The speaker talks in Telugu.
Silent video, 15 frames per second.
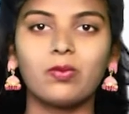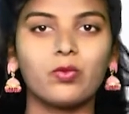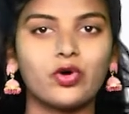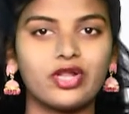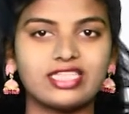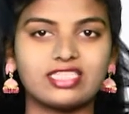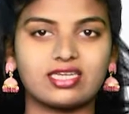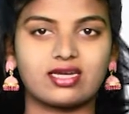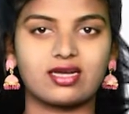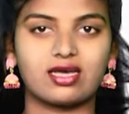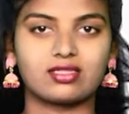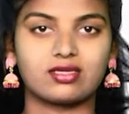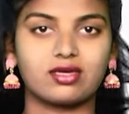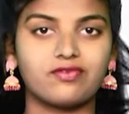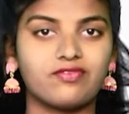పూరి
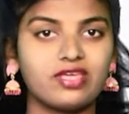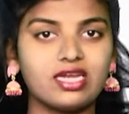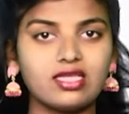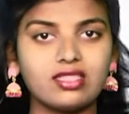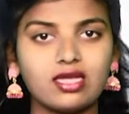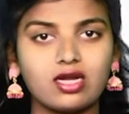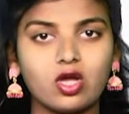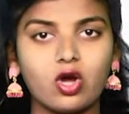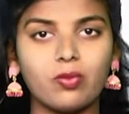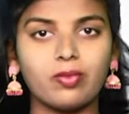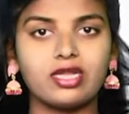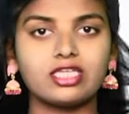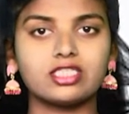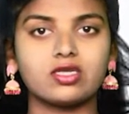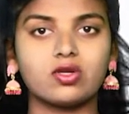జగన్నాథ్ వీరిద్దరి
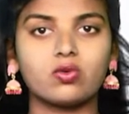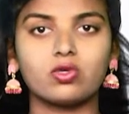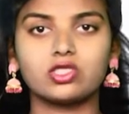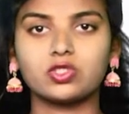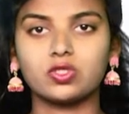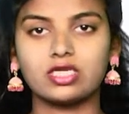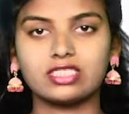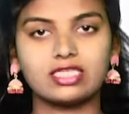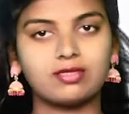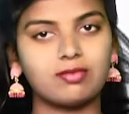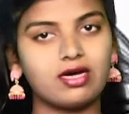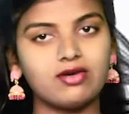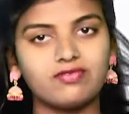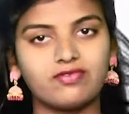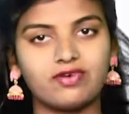కాంబినేషన్లో వస్తున్న
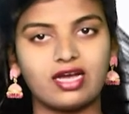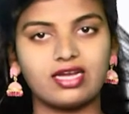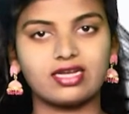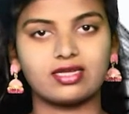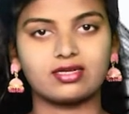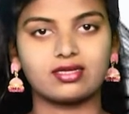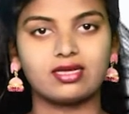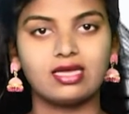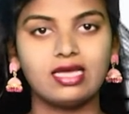సినిమా ఫైటర్